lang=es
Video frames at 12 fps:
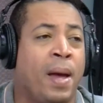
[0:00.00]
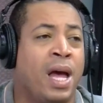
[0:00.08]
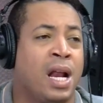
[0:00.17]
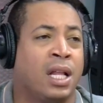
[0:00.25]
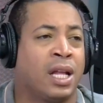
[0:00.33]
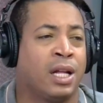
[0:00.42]

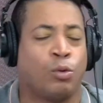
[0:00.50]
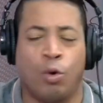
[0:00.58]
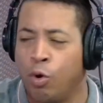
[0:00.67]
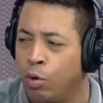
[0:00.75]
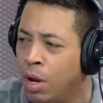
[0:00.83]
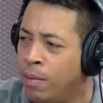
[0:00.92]
Espérate, Tú,
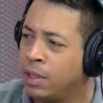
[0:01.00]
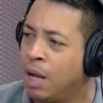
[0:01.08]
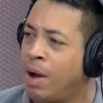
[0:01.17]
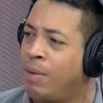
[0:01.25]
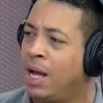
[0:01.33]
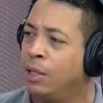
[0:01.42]
Una y
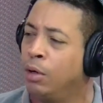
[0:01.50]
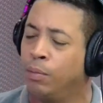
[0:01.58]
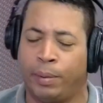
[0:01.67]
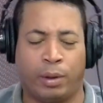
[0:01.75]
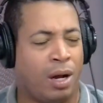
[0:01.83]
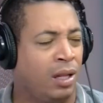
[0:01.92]
bella.
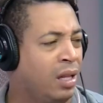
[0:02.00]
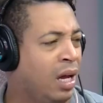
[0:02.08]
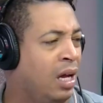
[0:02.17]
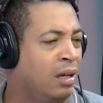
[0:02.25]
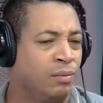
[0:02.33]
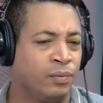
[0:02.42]

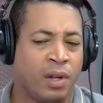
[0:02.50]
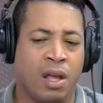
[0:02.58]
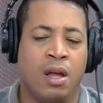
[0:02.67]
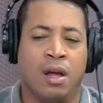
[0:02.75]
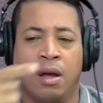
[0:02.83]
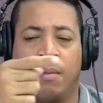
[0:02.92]
preciosa
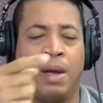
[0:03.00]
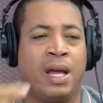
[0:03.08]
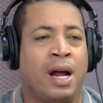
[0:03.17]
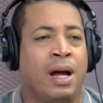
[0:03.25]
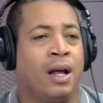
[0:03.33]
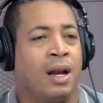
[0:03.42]
esa
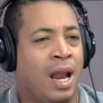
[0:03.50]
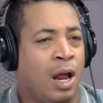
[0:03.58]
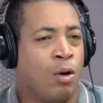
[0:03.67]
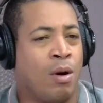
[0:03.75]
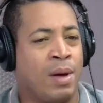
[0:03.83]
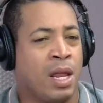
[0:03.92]
negrita. Mira, la
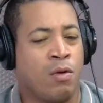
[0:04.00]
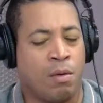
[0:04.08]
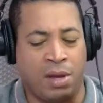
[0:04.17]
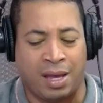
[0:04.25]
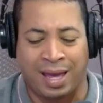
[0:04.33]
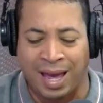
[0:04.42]
loba me dijo a
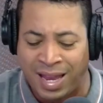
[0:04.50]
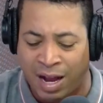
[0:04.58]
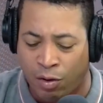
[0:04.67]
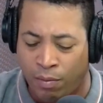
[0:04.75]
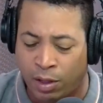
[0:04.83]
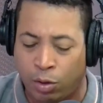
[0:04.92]
mí que ella
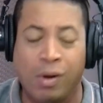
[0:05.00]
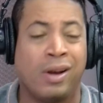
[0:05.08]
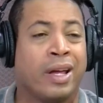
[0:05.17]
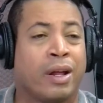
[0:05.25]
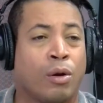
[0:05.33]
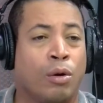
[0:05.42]
cometió
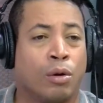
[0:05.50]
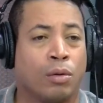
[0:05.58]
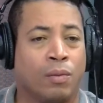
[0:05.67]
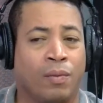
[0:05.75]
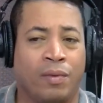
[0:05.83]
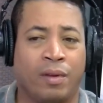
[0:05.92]
el error
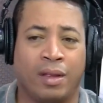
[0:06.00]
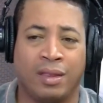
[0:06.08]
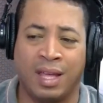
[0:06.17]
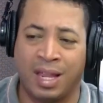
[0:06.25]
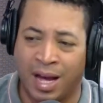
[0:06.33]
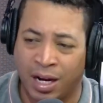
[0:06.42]

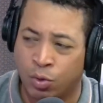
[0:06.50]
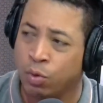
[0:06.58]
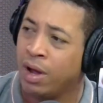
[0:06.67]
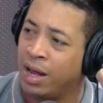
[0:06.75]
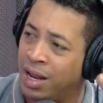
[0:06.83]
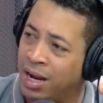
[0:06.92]
de dejar su
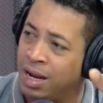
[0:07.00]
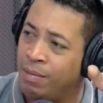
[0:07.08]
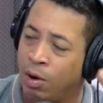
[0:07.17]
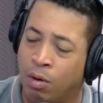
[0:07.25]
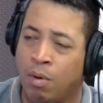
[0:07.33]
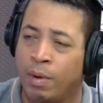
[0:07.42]
carrera en el
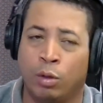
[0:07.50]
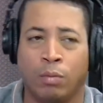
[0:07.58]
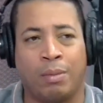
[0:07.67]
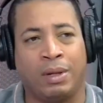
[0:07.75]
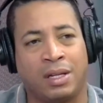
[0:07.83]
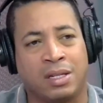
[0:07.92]
mejor momento
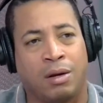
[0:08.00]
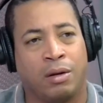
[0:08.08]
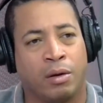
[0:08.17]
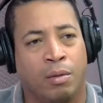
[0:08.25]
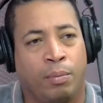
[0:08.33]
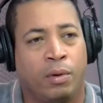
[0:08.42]
para meterse a
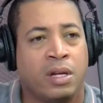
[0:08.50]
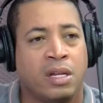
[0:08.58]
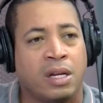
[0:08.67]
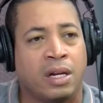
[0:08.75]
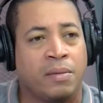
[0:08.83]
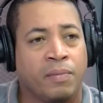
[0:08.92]
joder con
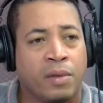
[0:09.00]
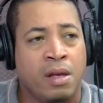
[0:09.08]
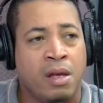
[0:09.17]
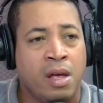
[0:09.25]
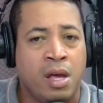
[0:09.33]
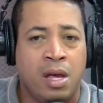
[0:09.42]
política.
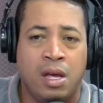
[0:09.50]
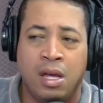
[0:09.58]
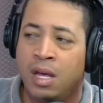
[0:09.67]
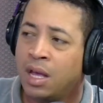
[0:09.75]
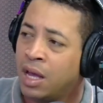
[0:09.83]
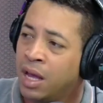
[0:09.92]
Ahí
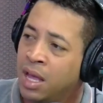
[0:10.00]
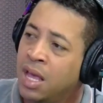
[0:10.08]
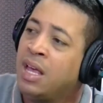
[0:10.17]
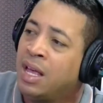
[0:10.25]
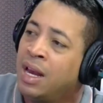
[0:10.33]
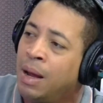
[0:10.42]
mismo. Y que,
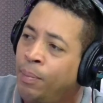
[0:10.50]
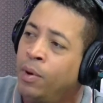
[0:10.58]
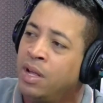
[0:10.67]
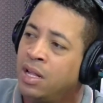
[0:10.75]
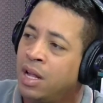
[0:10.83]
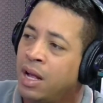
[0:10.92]
y que la
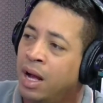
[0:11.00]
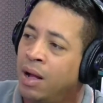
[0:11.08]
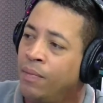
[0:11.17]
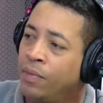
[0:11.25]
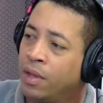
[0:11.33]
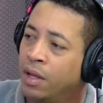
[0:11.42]

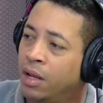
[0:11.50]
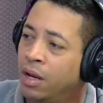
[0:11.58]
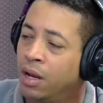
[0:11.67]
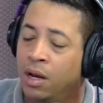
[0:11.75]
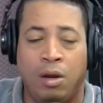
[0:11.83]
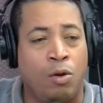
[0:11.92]
política buena.
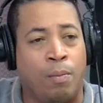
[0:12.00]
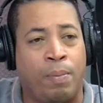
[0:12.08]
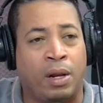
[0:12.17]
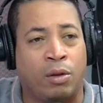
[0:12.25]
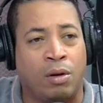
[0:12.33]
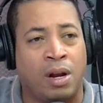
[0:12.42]
no
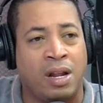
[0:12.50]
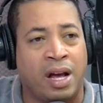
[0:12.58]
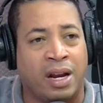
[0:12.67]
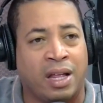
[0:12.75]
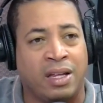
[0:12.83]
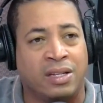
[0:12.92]
perdona ni
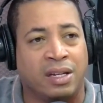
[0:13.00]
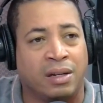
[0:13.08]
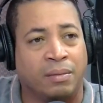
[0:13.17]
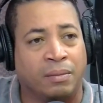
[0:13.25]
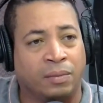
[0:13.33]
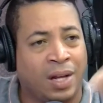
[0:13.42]
agradece.
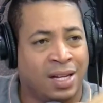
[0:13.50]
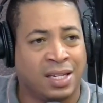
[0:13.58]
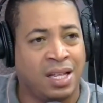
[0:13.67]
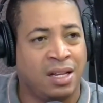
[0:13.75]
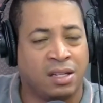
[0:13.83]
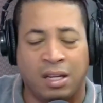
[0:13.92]

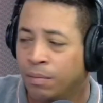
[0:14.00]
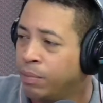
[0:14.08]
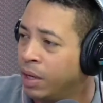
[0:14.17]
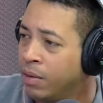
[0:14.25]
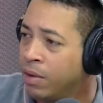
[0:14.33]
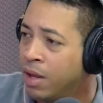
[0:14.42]
Así de
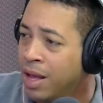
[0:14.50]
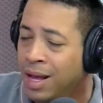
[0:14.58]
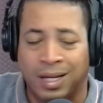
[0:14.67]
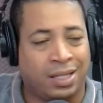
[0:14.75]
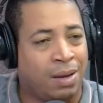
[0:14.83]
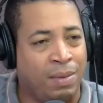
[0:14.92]
simple.
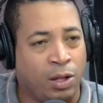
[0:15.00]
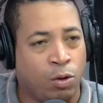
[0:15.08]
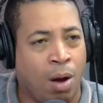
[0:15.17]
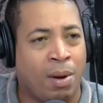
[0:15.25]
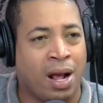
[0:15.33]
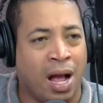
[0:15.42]
Se
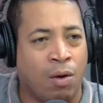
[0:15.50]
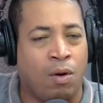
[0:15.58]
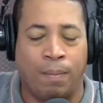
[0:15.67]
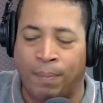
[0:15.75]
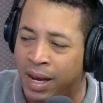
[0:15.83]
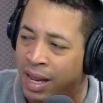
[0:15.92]
metió a bregar con
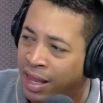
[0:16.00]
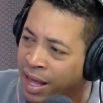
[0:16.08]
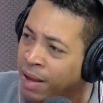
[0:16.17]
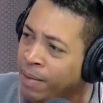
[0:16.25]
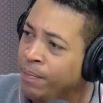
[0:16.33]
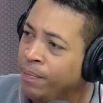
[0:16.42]
el
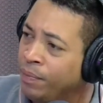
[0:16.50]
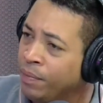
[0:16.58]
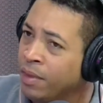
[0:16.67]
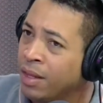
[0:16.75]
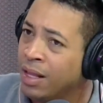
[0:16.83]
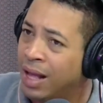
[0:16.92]
PLD,
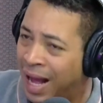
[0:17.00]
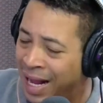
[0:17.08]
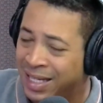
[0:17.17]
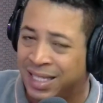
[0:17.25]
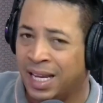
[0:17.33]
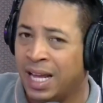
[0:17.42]
a,
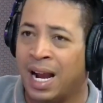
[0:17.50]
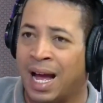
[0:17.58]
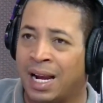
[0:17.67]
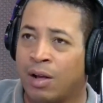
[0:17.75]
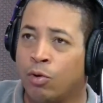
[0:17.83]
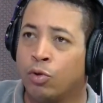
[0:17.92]
hacer, a
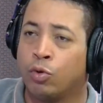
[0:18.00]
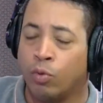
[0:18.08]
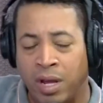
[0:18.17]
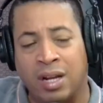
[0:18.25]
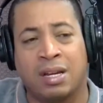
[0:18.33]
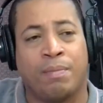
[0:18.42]

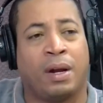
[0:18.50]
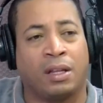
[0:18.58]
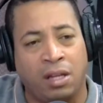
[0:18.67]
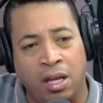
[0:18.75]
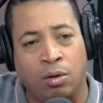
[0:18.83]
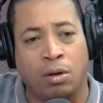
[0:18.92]
reconstruir ese
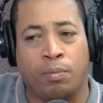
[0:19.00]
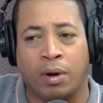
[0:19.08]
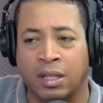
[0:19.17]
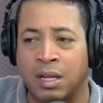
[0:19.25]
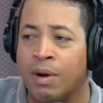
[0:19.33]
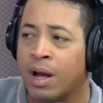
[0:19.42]
partido después que
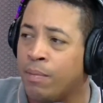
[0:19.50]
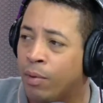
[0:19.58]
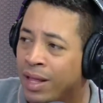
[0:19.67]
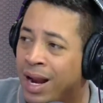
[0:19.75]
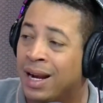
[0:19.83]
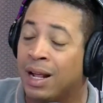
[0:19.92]
estaba en el
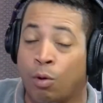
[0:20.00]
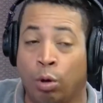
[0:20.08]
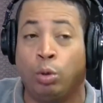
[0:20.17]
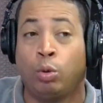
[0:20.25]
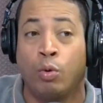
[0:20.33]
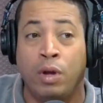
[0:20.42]
poder, a
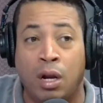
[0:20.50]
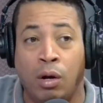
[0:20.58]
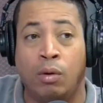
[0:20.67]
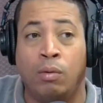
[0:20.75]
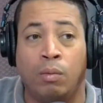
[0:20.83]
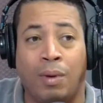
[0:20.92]

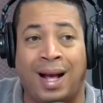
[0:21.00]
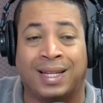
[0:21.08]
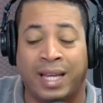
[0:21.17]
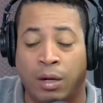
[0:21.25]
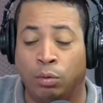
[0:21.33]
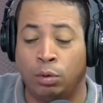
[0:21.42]
reconstruirlo, a
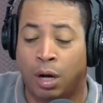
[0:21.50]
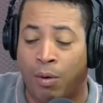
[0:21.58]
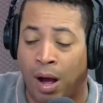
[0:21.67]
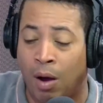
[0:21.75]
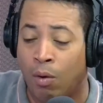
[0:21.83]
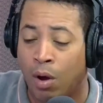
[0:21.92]
hacer un
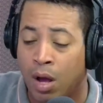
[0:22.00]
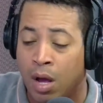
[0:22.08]
trabajo.